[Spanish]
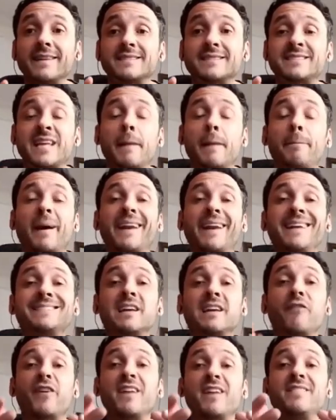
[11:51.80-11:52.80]
se
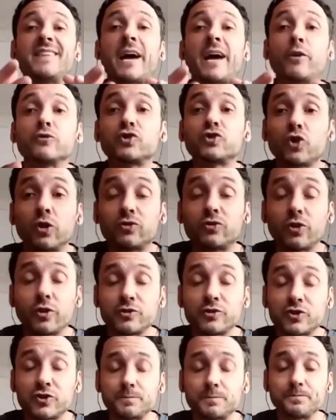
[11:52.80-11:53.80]
aparece frente a
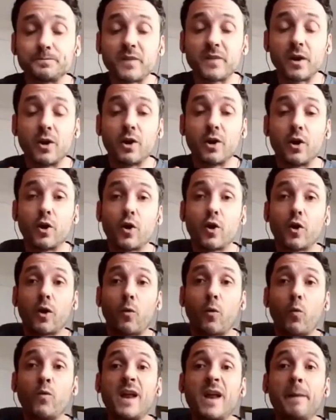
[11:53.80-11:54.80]
nosotros
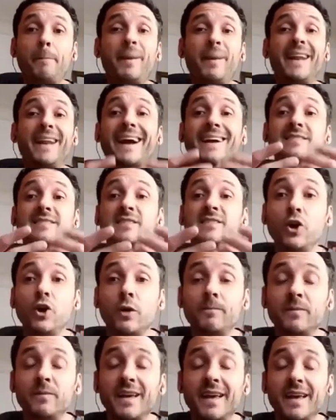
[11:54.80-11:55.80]
una
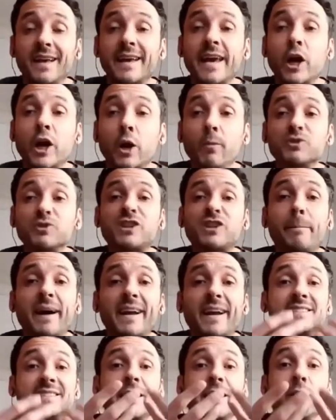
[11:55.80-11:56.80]
explicación que es como si
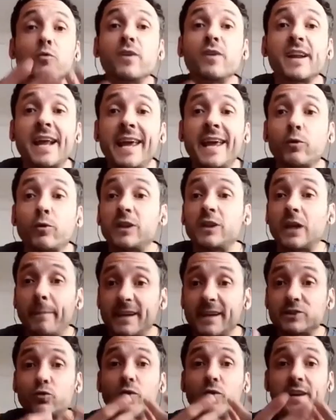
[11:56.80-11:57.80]
apareciera un rey, cuando
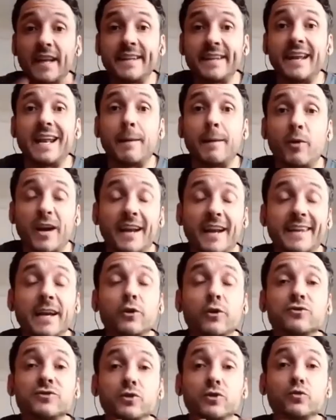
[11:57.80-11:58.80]
aparece un rey en las
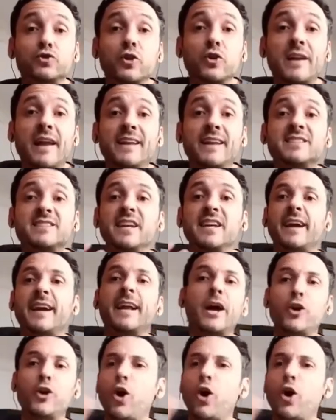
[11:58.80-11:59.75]
monarquías constitucionales, y dijera,